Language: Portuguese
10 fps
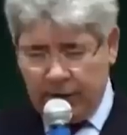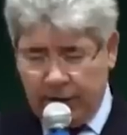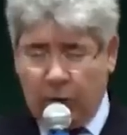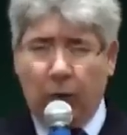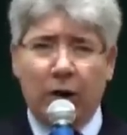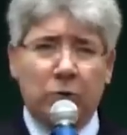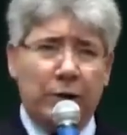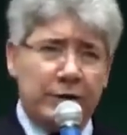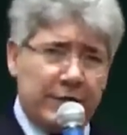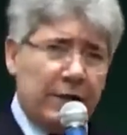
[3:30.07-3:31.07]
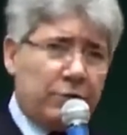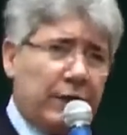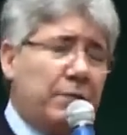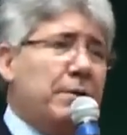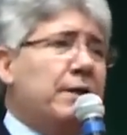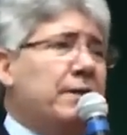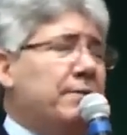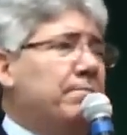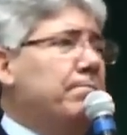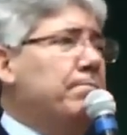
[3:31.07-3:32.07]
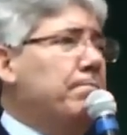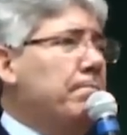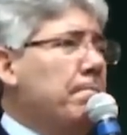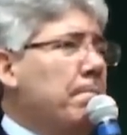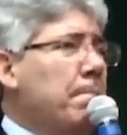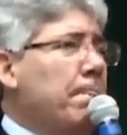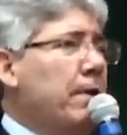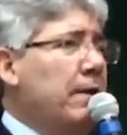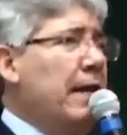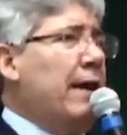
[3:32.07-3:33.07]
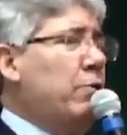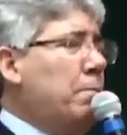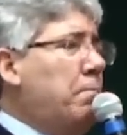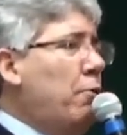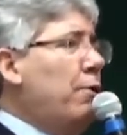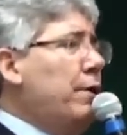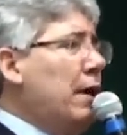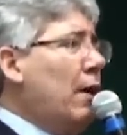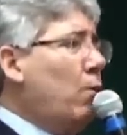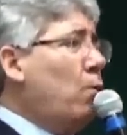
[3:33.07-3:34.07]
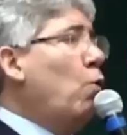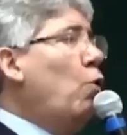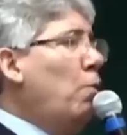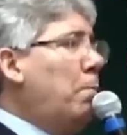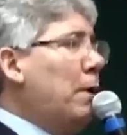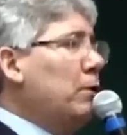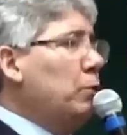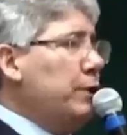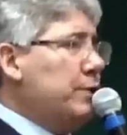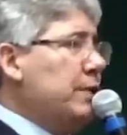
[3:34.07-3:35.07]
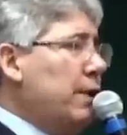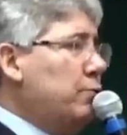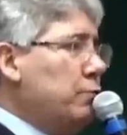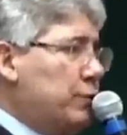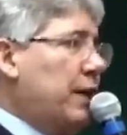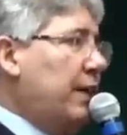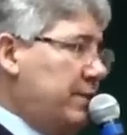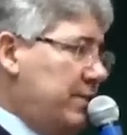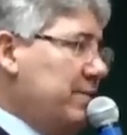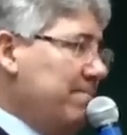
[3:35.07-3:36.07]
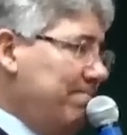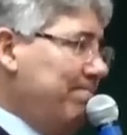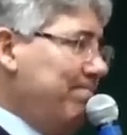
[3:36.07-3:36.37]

E quando o incêndio termina, Nero põe a culpa do incêndio nos crentes.